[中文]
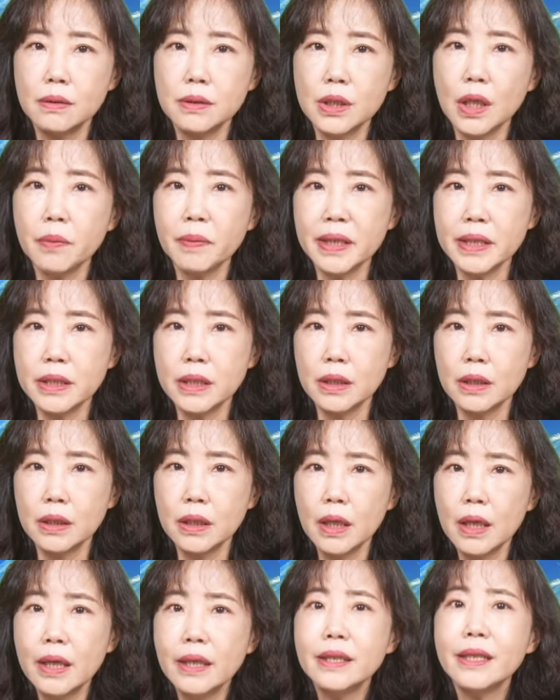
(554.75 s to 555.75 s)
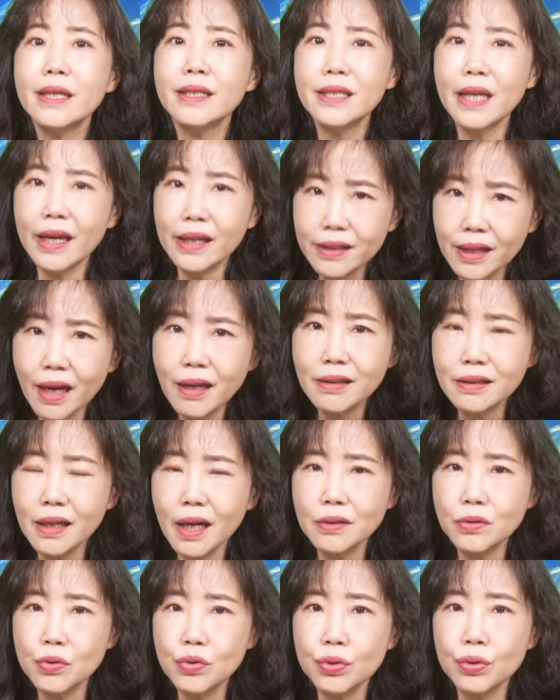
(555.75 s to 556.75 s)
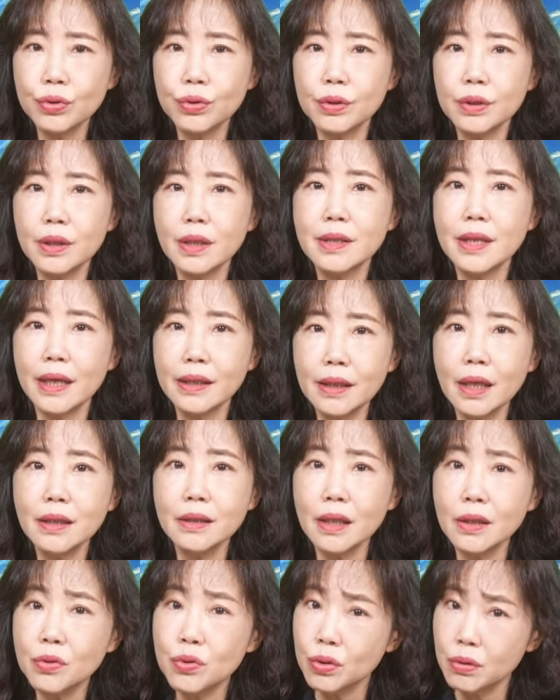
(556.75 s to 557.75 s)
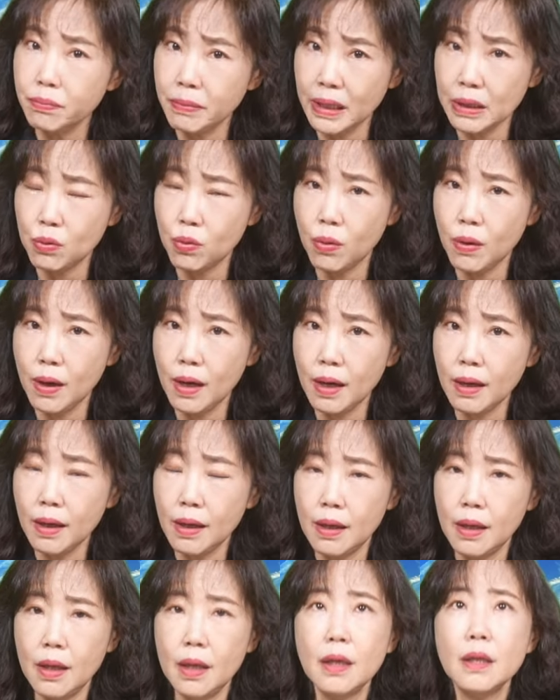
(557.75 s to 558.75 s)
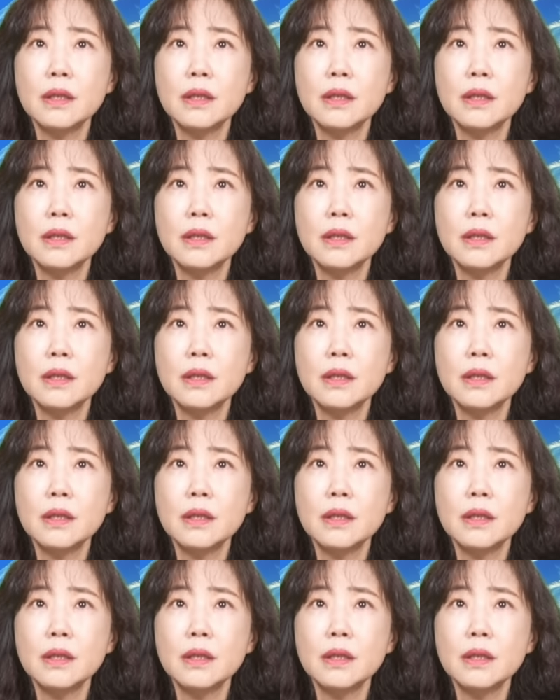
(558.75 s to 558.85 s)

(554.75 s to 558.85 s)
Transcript: 肖美琴也才刚刚去，也才刚刚去美国啊。